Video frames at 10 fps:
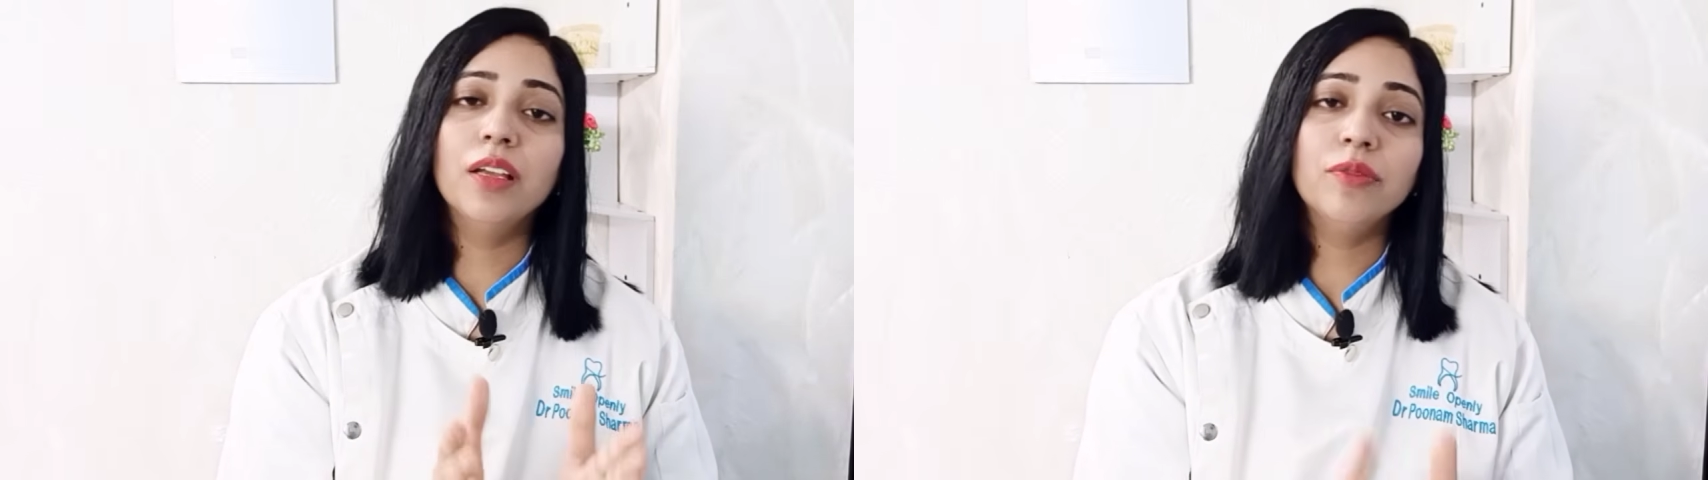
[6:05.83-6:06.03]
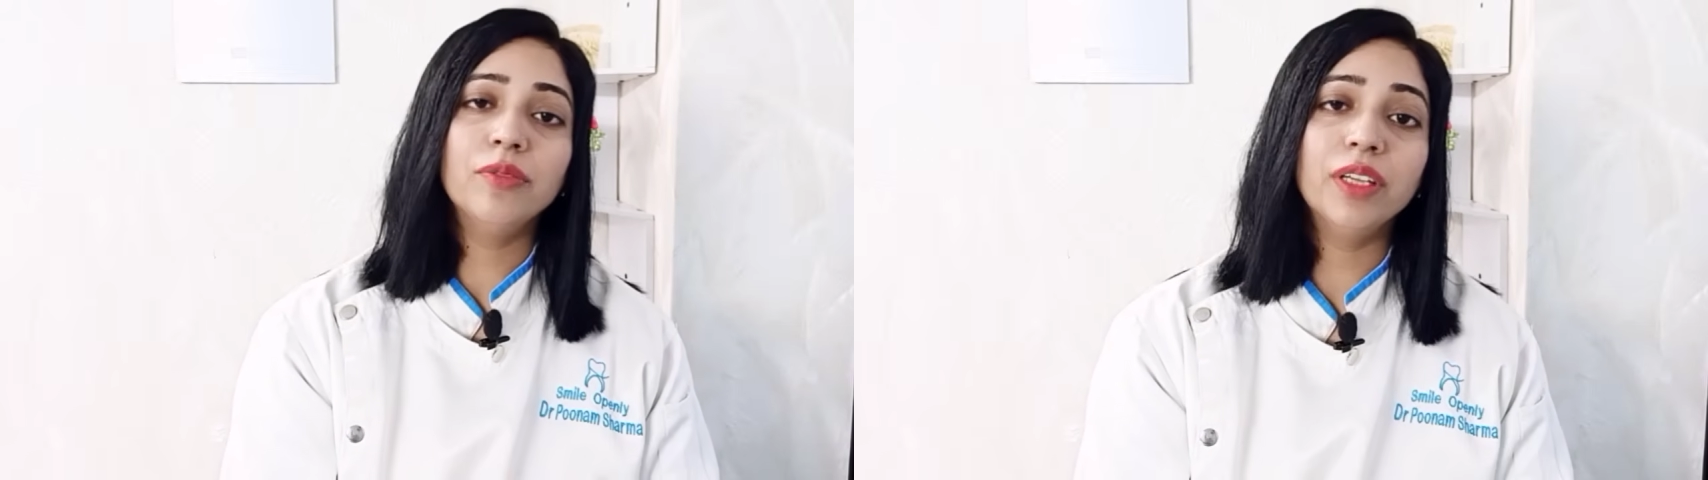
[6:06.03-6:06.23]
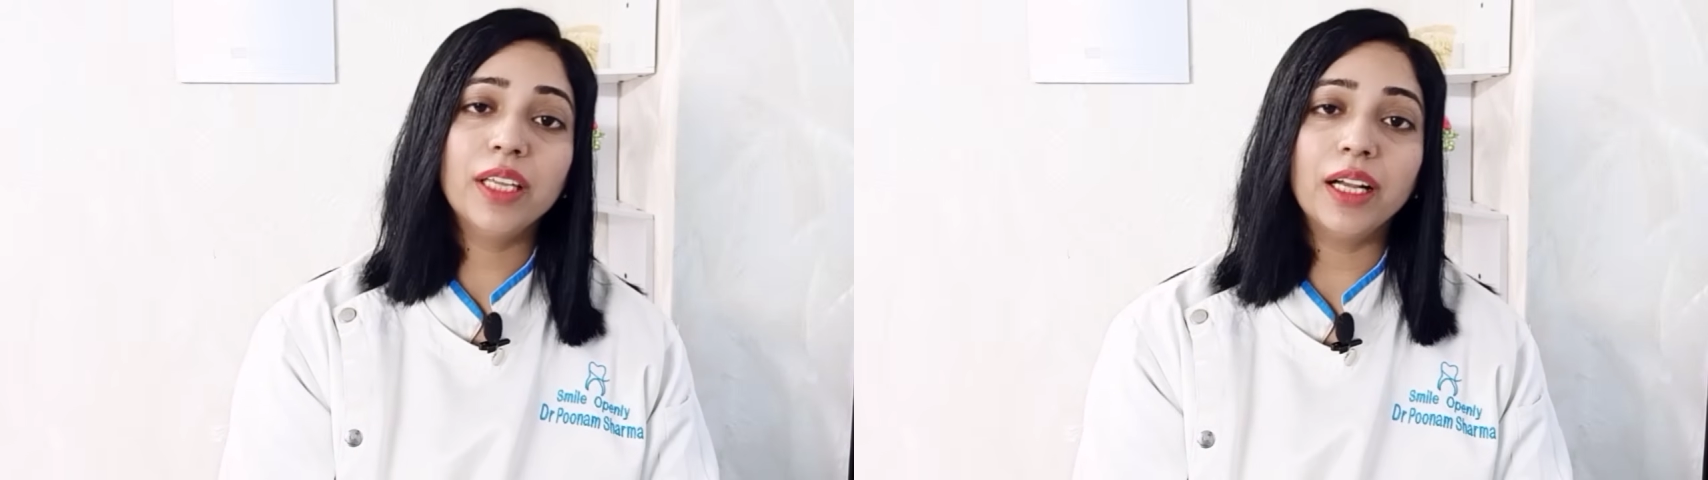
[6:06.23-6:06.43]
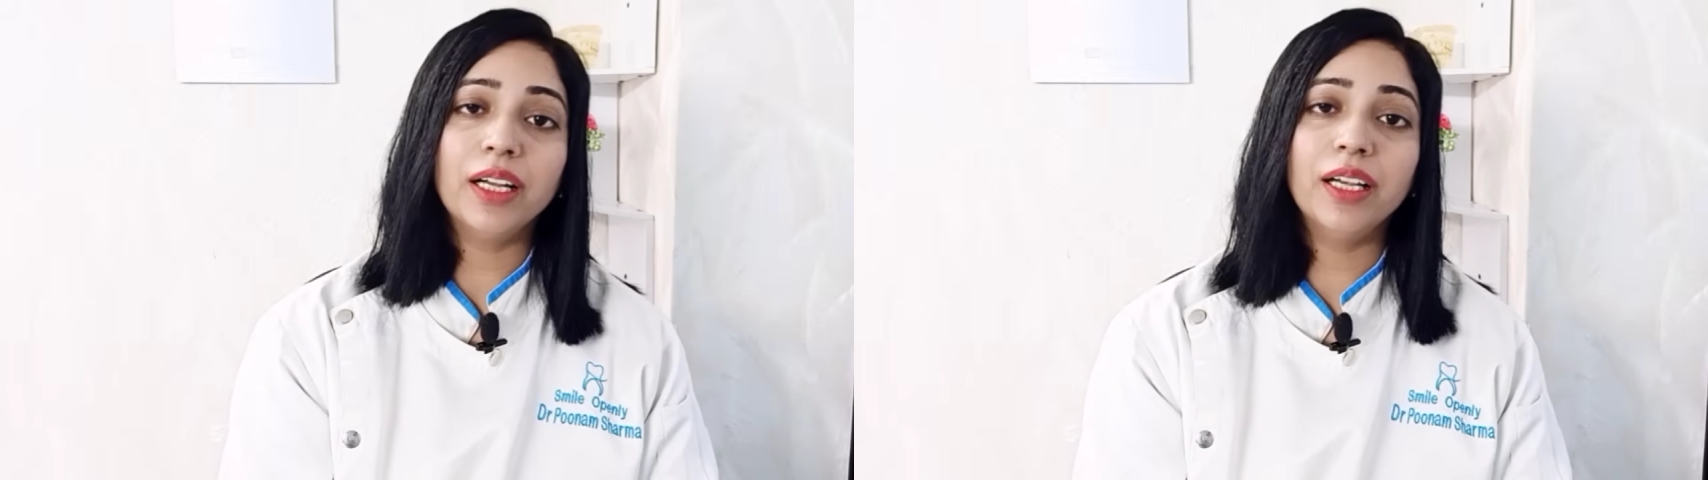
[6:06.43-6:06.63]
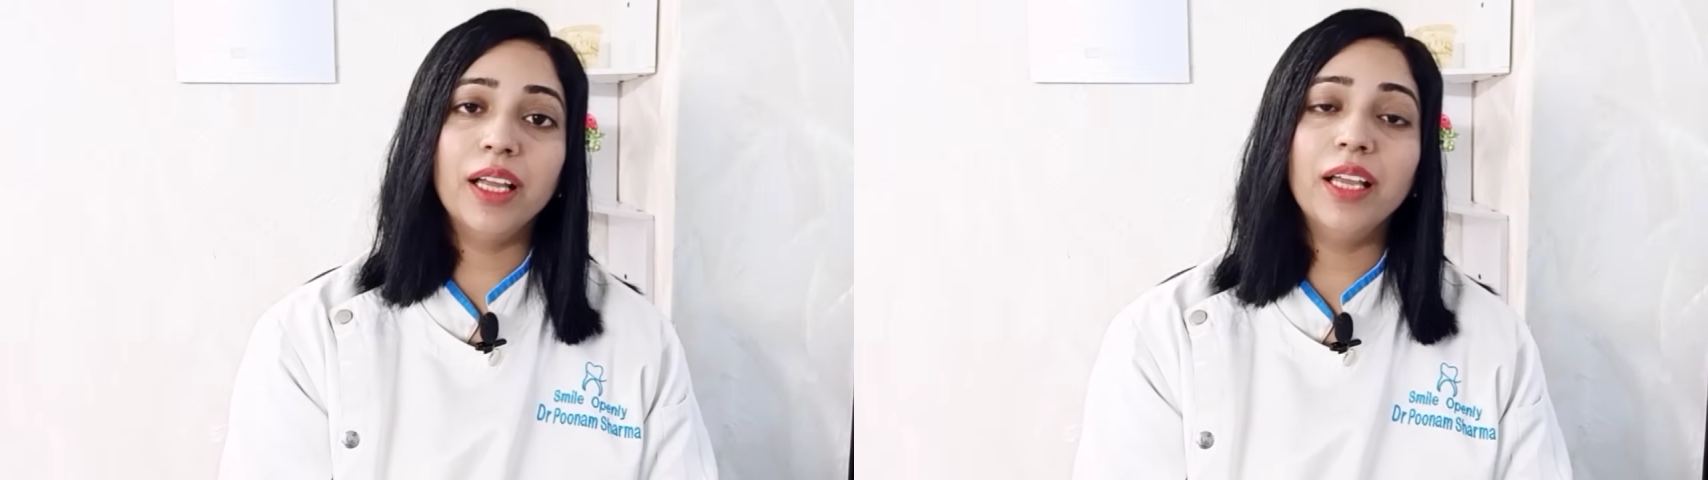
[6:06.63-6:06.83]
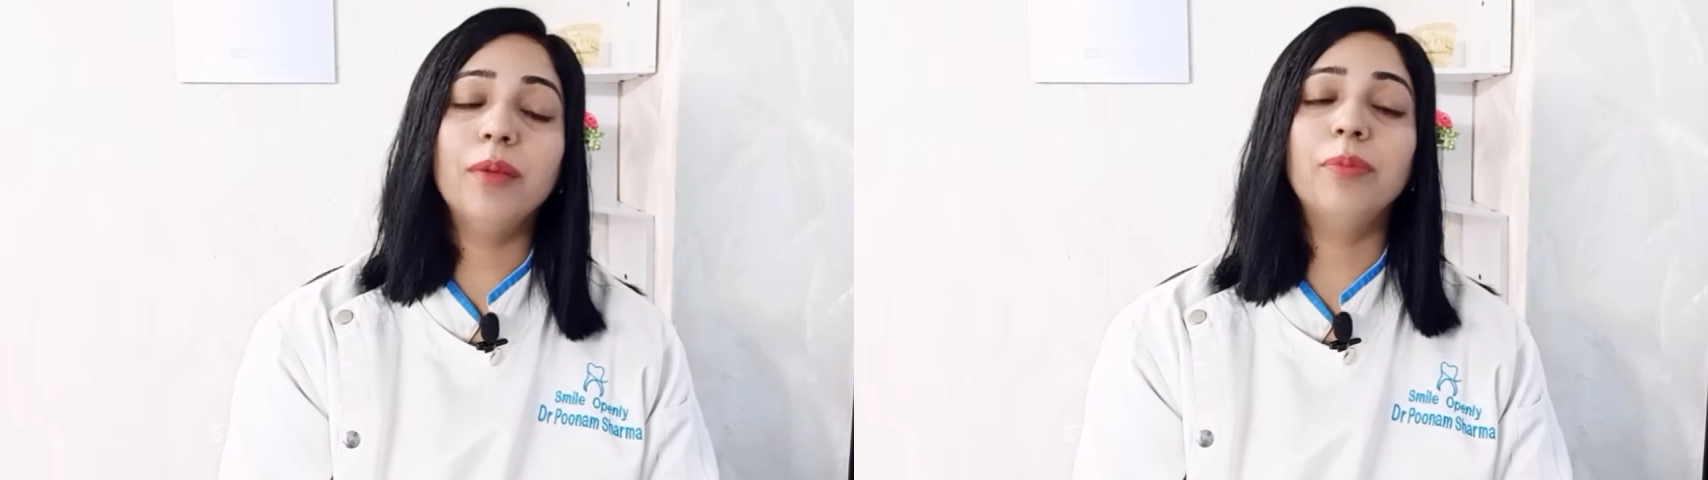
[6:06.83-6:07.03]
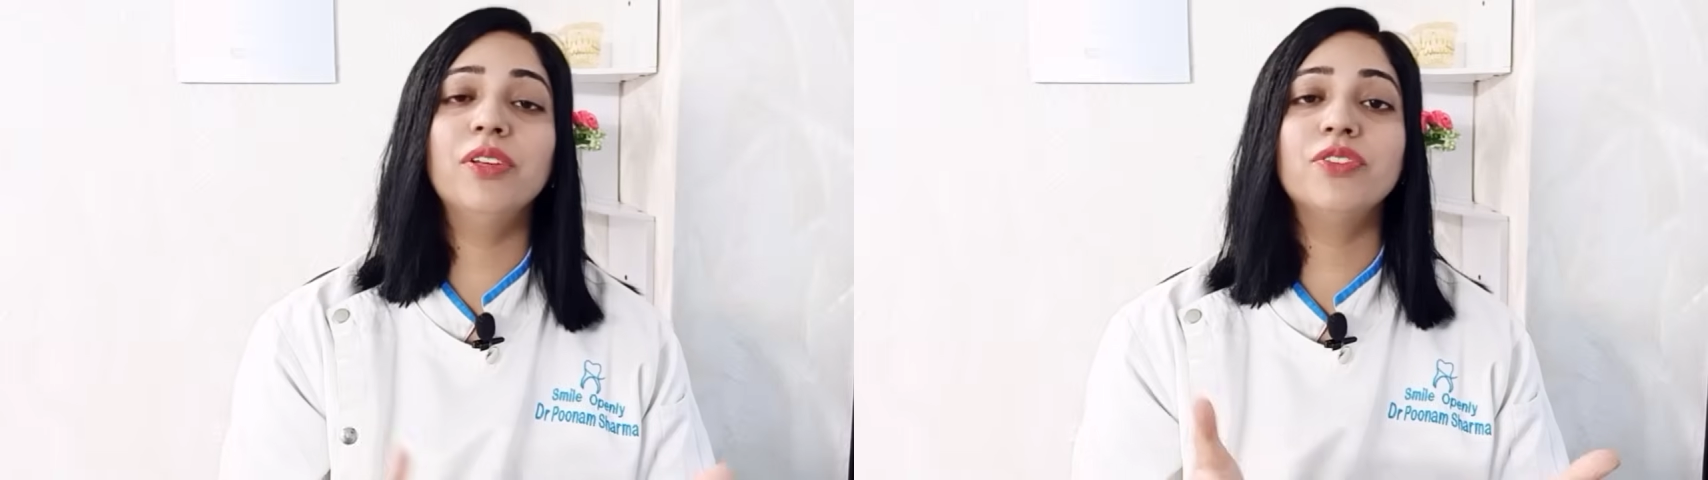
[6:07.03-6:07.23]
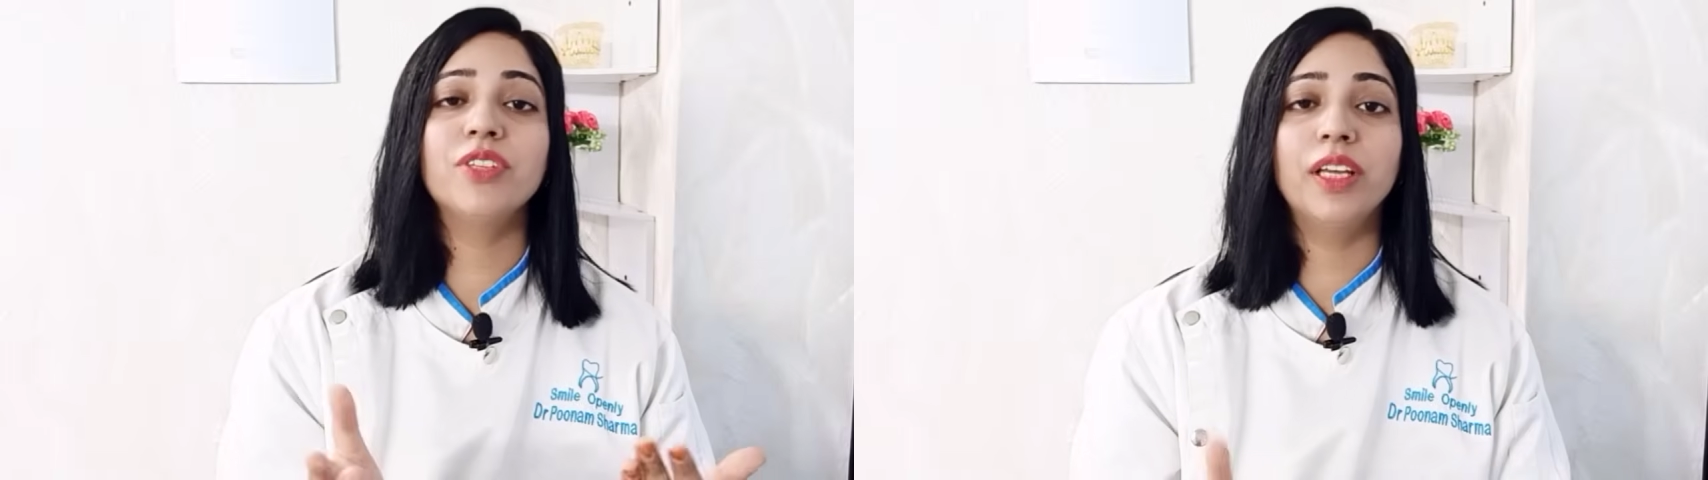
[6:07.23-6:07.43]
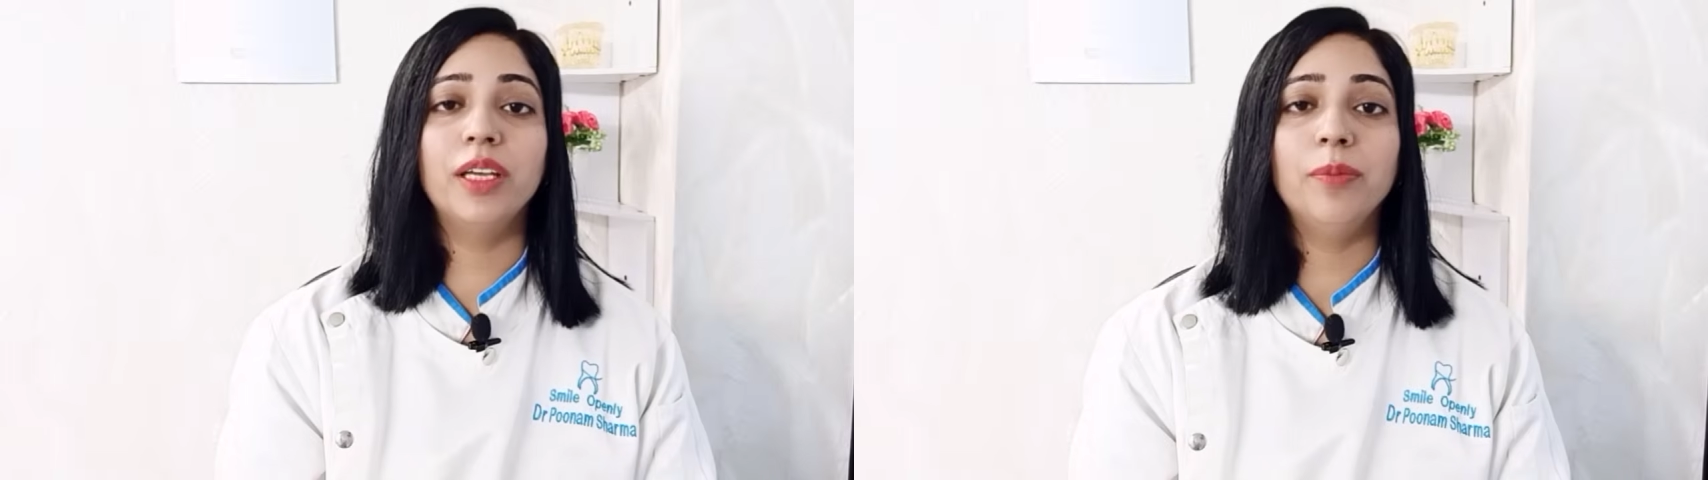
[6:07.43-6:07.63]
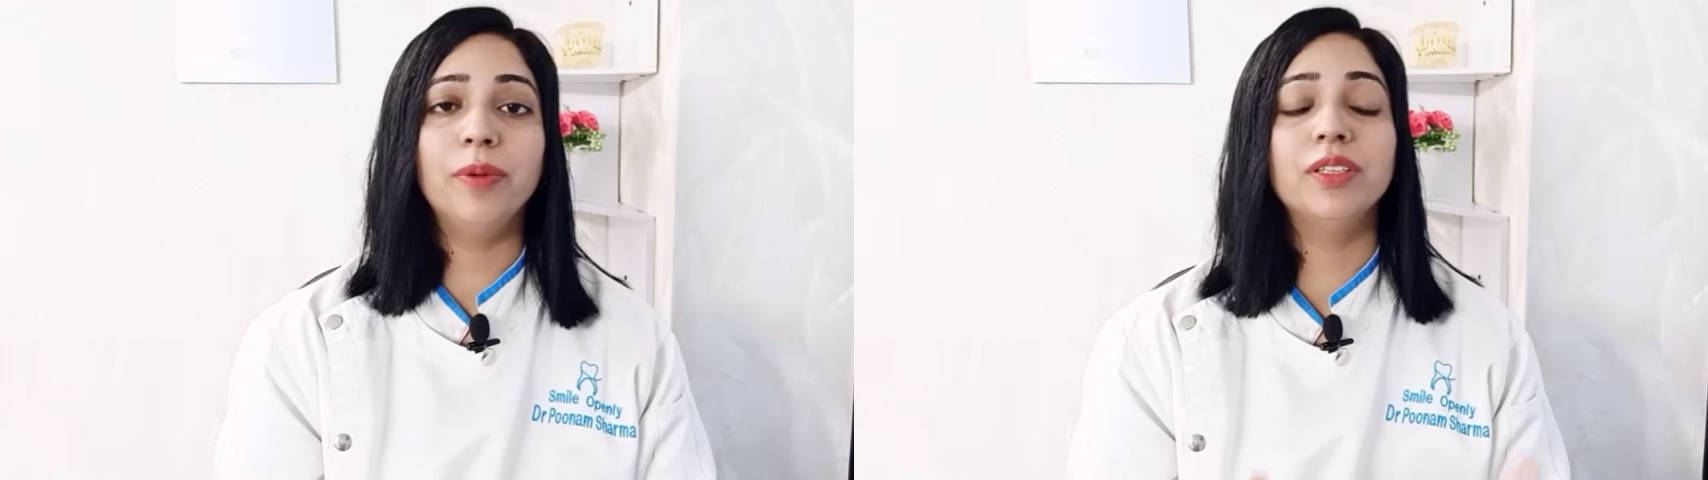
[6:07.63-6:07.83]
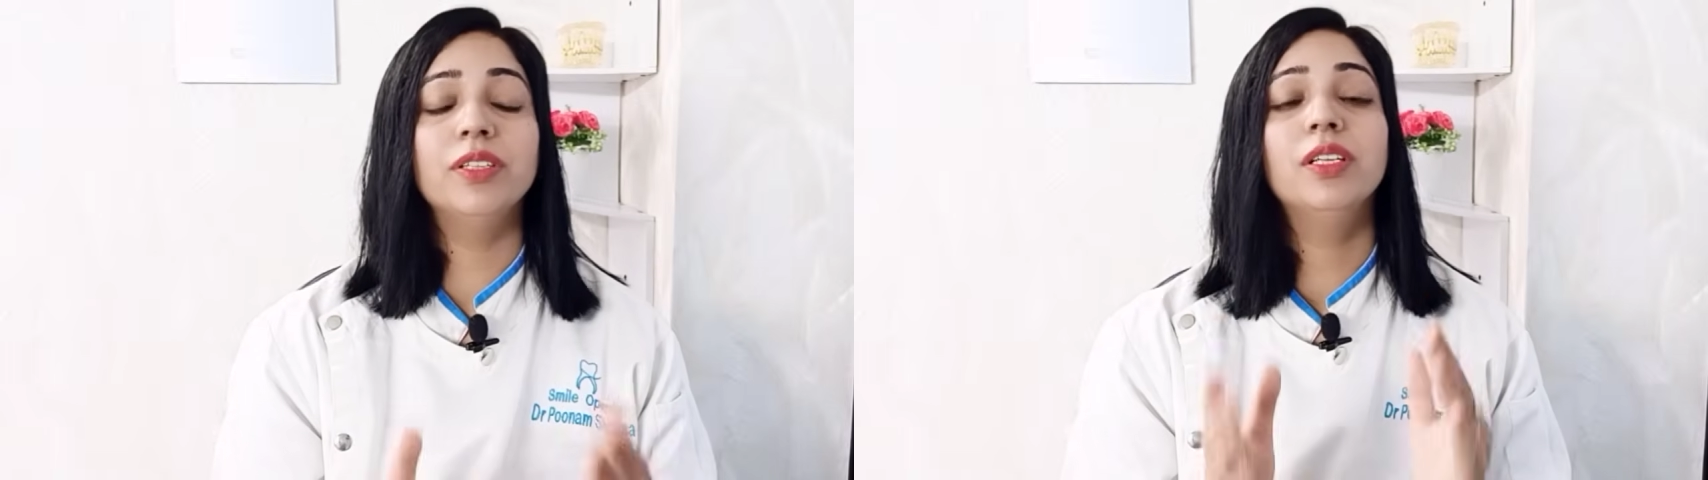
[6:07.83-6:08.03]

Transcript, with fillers: फिर क्या करना है अपने चेहरे पर